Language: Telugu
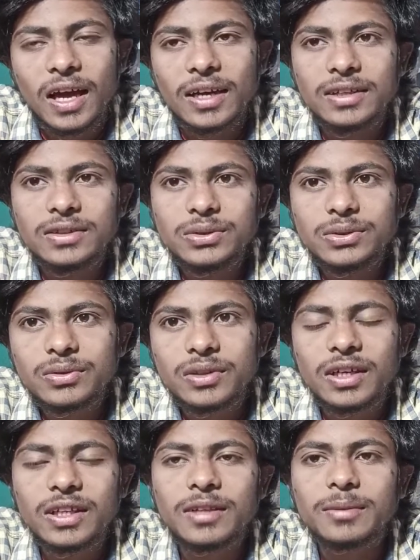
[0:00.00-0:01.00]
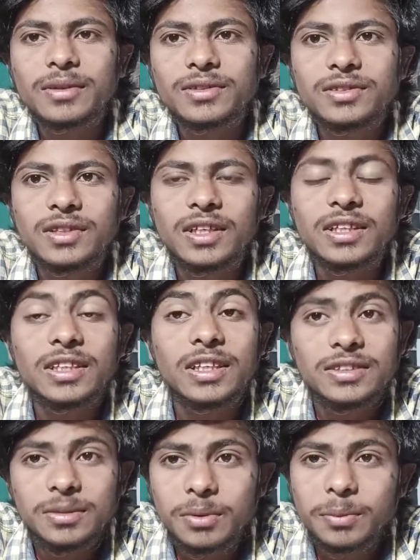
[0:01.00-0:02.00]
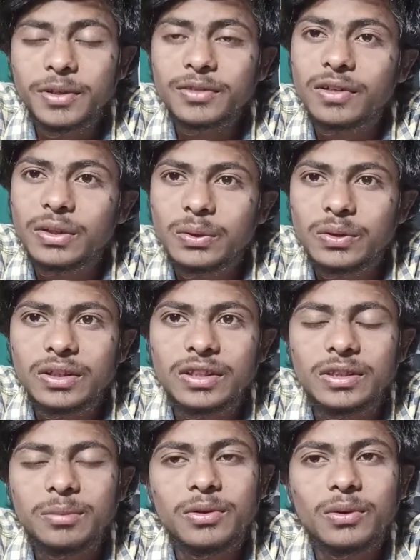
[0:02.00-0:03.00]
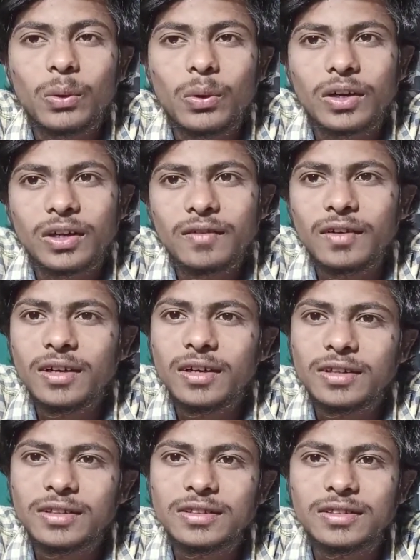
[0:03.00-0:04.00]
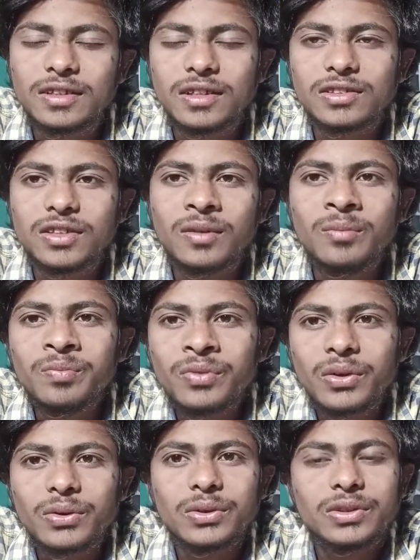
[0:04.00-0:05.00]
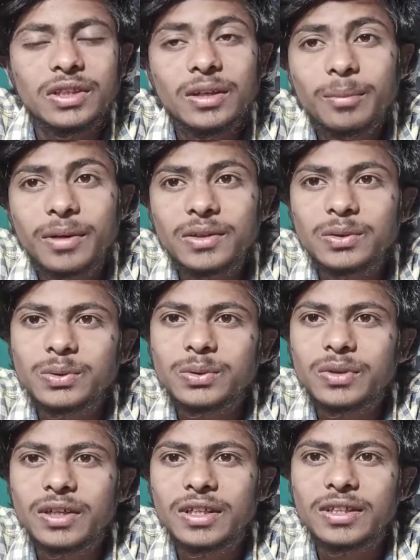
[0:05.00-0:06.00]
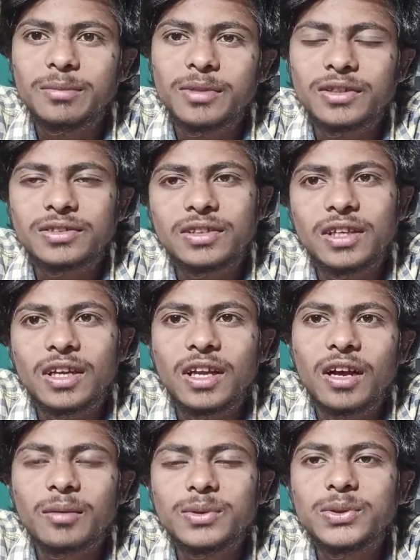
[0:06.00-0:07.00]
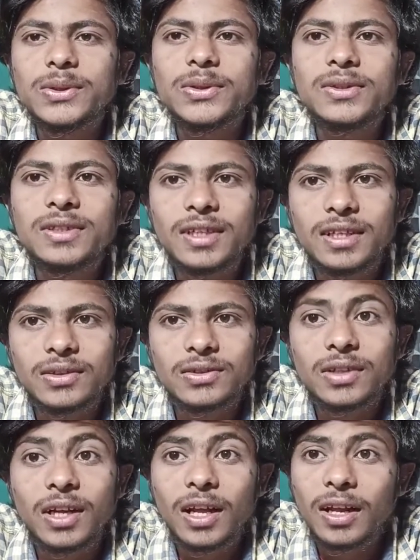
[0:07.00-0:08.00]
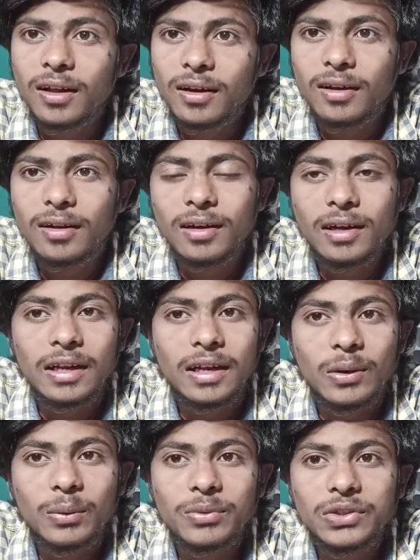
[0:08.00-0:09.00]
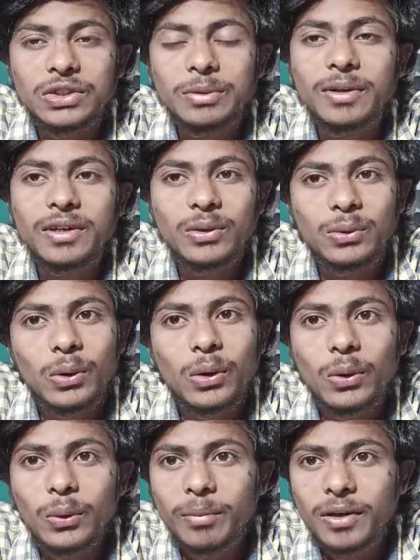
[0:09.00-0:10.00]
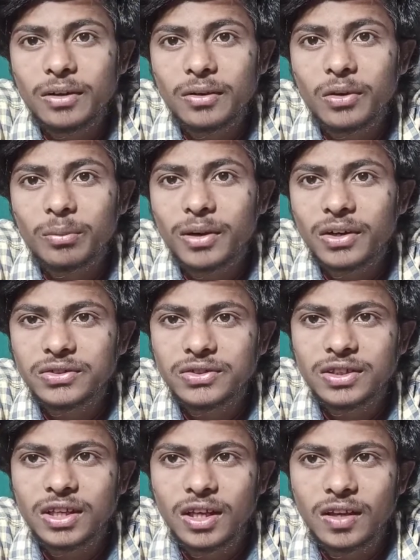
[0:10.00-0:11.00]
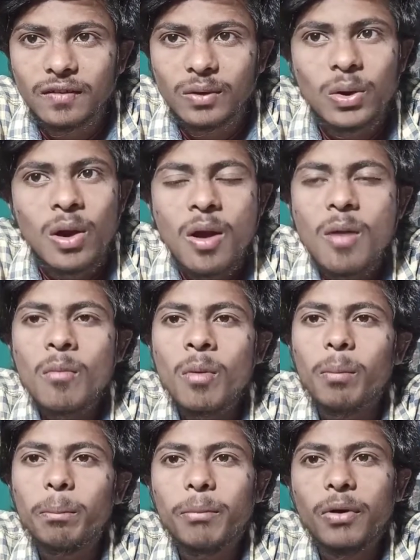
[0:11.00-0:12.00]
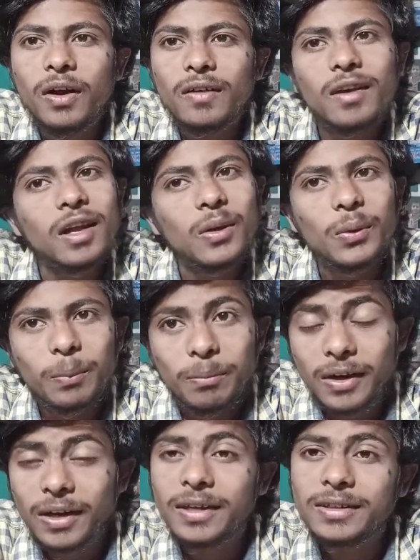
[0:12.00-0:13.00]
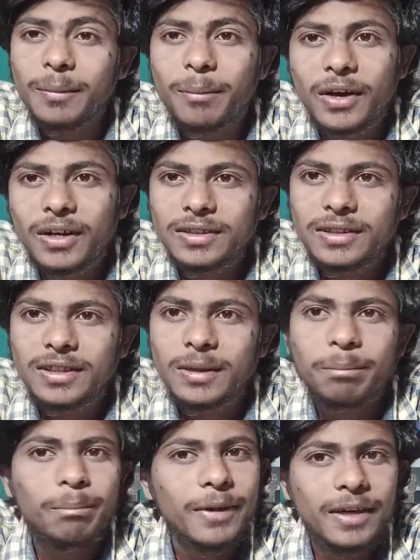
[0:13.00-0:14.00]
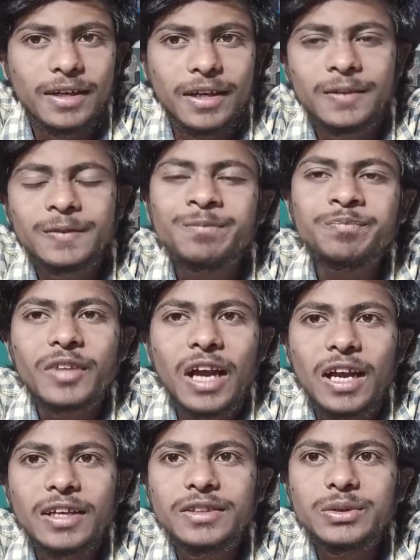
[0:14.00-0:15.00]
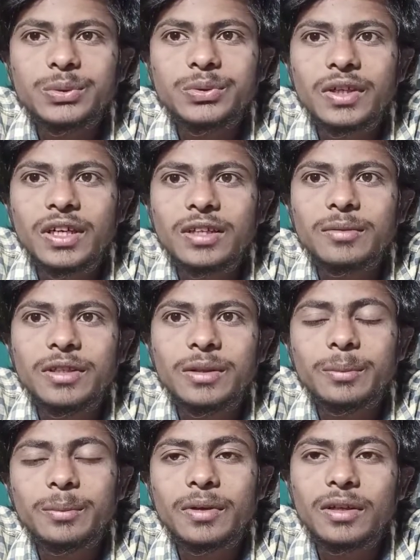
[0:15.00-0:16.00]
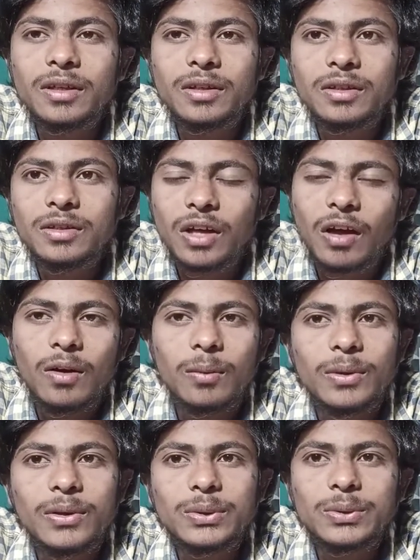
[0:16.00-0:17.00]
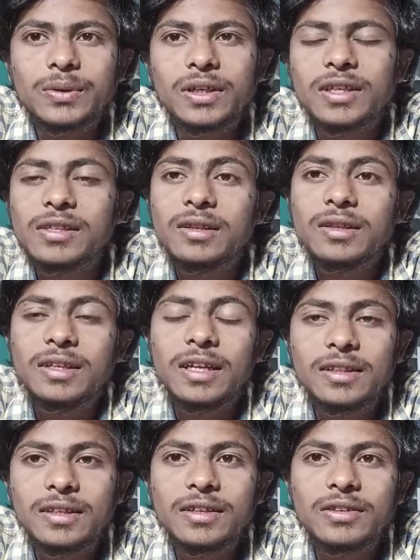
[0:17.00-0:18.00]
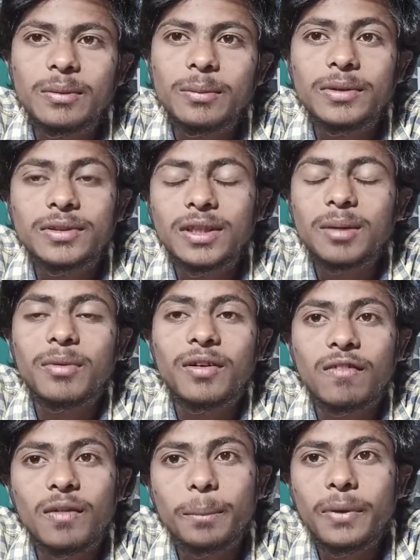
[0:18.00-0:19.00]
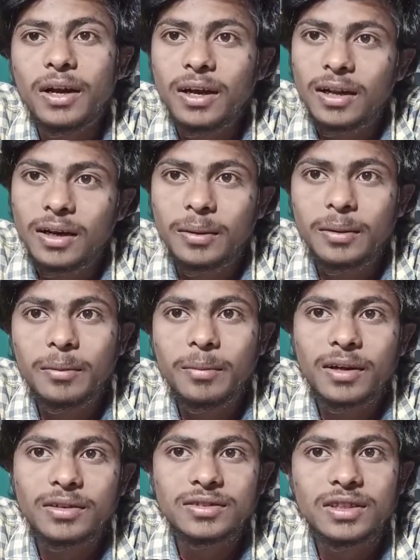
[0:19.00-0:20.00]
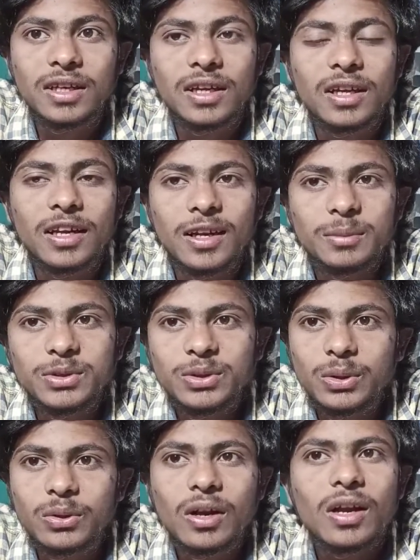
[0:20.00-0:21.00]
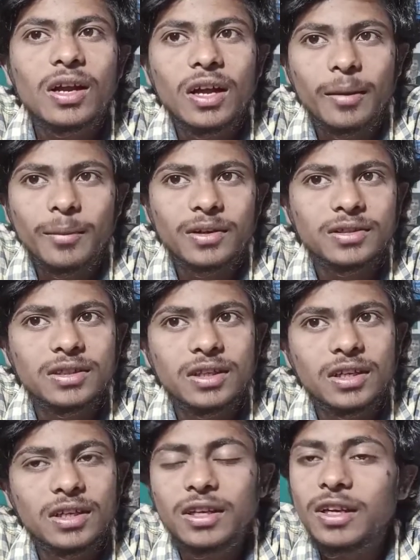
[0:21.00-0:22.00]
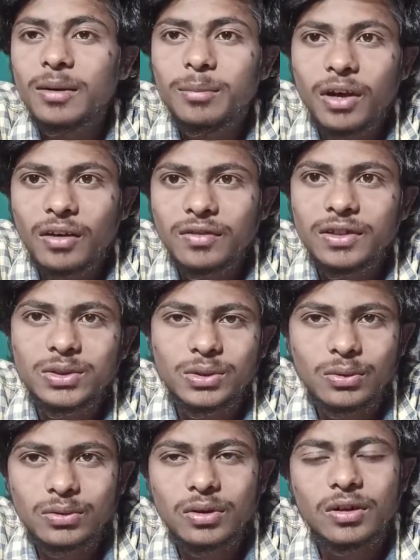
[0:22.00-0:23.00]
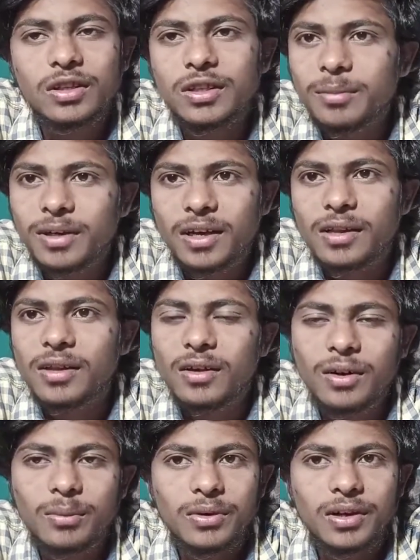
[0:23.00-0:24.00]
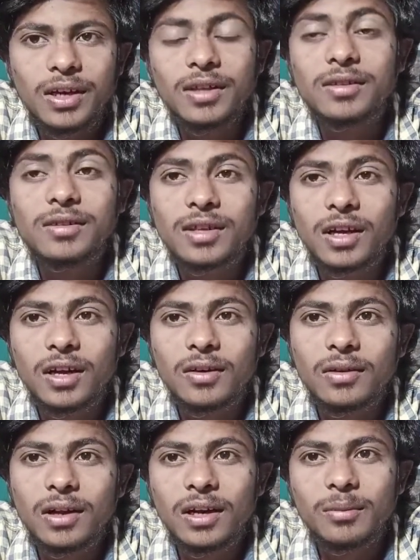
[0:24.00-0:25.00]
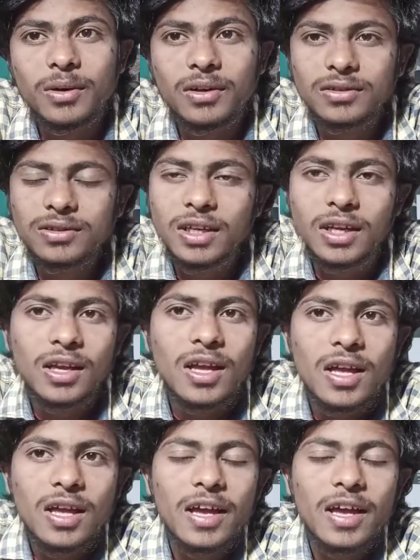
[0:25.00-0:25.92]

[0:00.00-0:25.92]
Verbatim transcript: అండ్ ఇది చూసుకున్నట్టయితే మనకు వచ్చేసరికి ఎయిట్ జీబీ ప్లస్ వన్ ట్వంటీ ఎయిట్ జీబీ ఒక్కటే వేరియంట్ అయితే తీసుకొచ్చారు సో దీని ప్రైస్ చూసుకున్నట్టయితే మనకు వచ్చేసరికి ఆల్మోస్ట్ ట్వంటీ నైన్ థౌసండ్ నైన్ హండ్రెడ్ అండ్ నైంటీ నైన్ రూపీస్ ఇది పెట్టారు సో ఒక్క రూపాయి దాకా మనకు వచ్చేసరికి వీళ్ళు ముప్పై వేల రూపాయలు అయితే ప్రైజ్ అయితే పెట్టారు అండ్ ఇది చూసుకున్నట్టయితే దీని అవైలబిలిటీ చూసుకున్నట్లయితే టెన్త్ డిసెంబర్ నుంచి అయితే మనకి ఫ్లిప్కార్ట్ అనే మనకు వచ్చేసరికి రియల్మీ స్టోర్ అండ్ మనకు వచ్చేసరికి రియల్మీ ఆఫ్లైన్ స్టోర్స్లో అయితే మనకి అయితే అవైలబిలిటీకి అయితే తీసుకురానున్నారు అండ్ మనకు వచ్చేసరికి